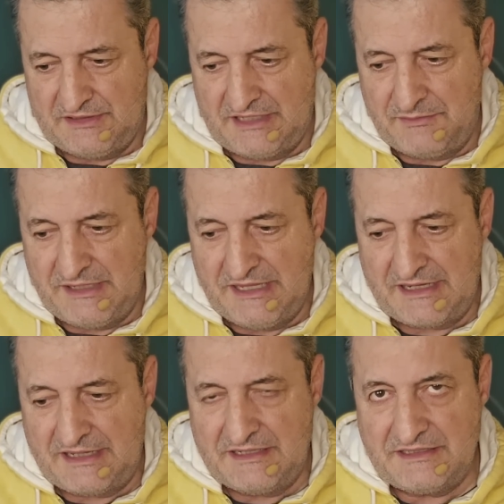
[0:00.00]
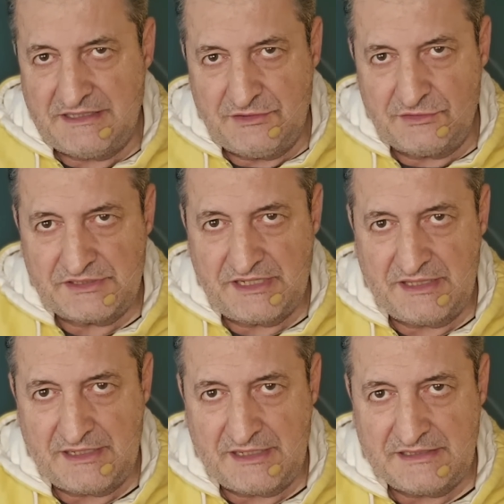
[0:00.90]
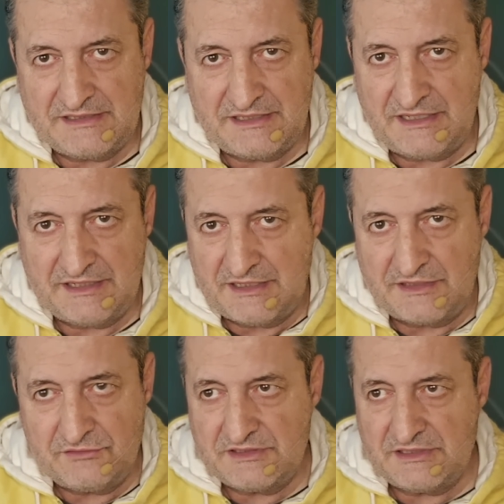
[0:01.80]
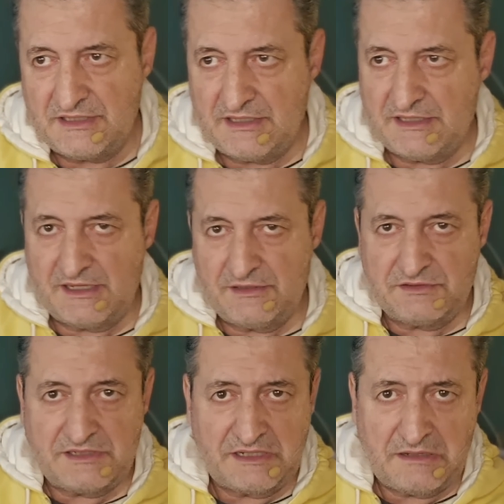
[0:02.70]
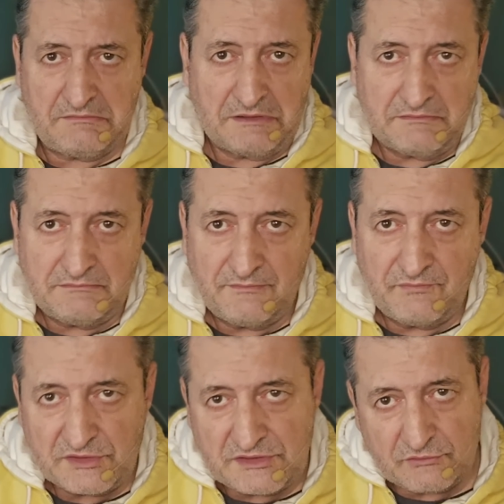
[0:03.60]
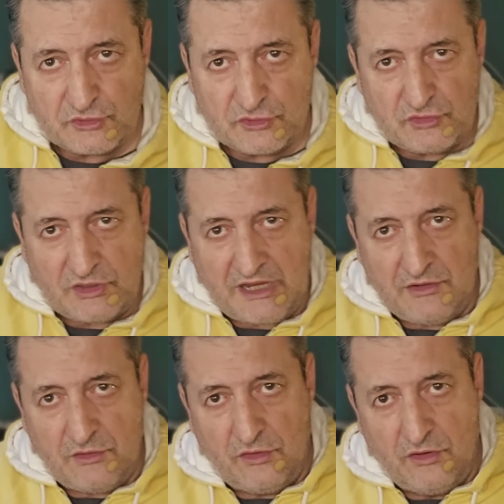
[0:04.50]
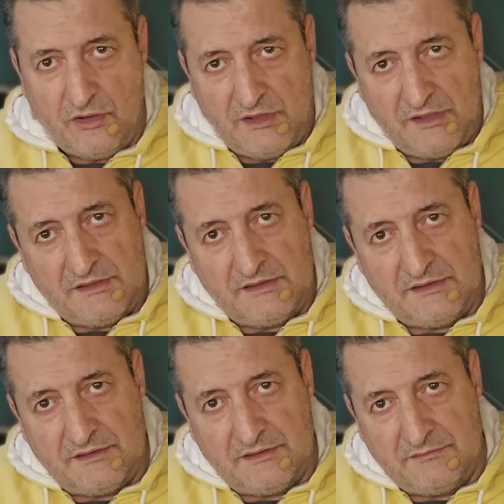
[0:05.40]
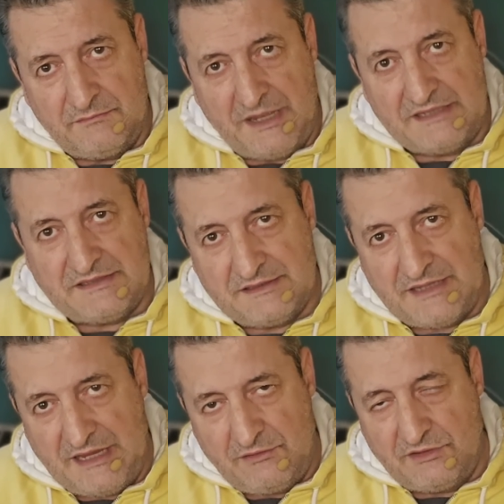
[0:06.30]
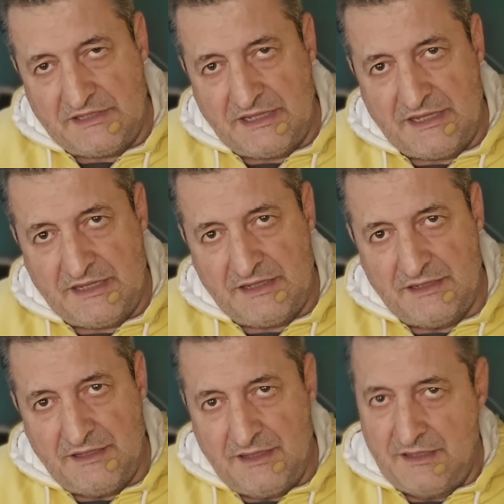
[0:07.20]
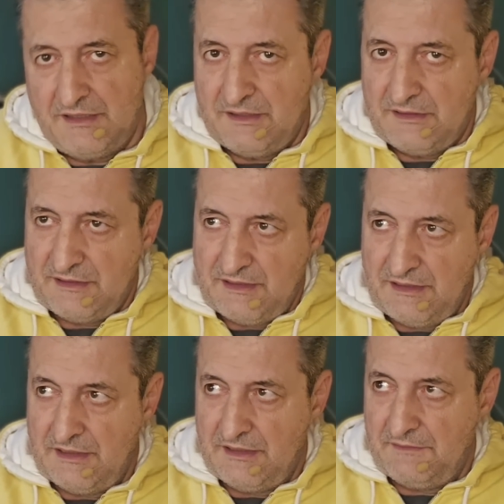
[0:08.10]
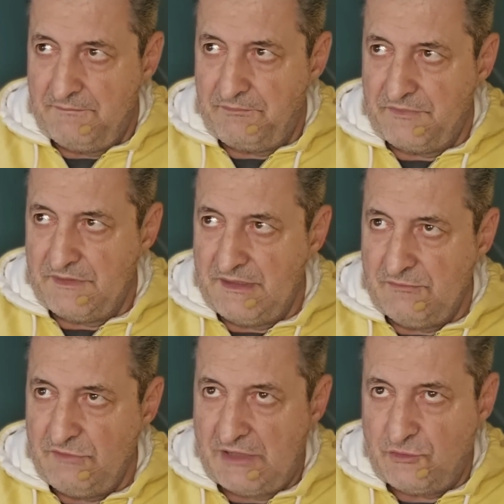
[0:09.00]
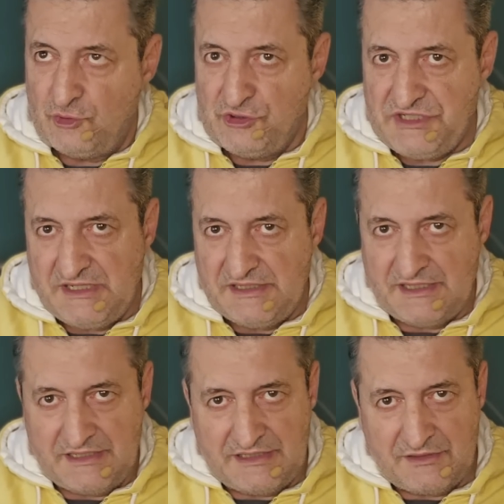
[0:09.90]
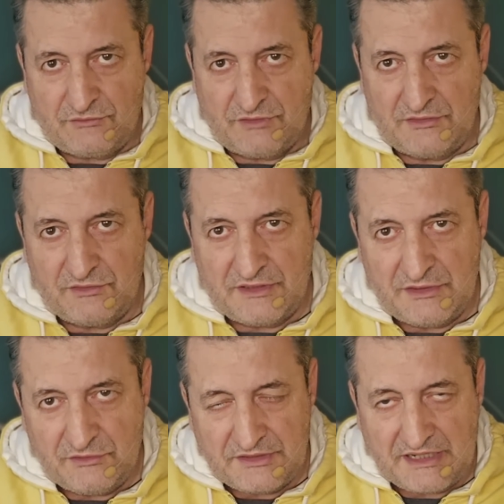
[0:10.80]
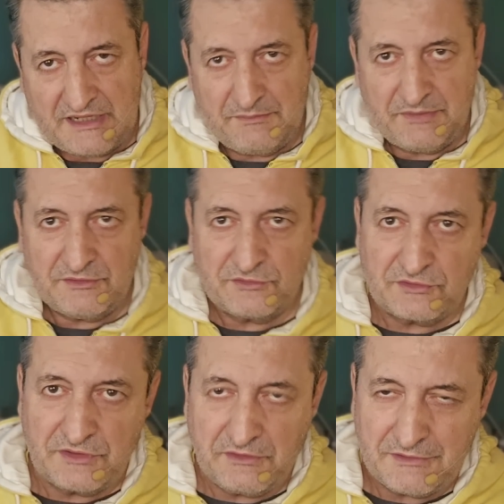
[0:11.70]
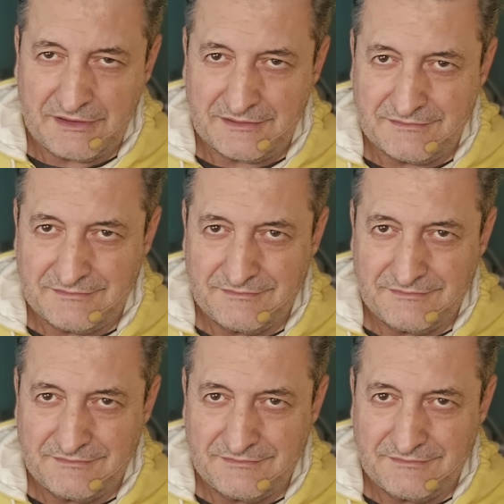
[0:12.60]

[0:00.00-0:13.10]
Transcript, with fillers: termina creyéndose de que es eterna, no es eterna, esto se acaba. Entonces vos sos algo más, algo que está, eh, una conciencia que está actuando en otra capa, en otro nivel.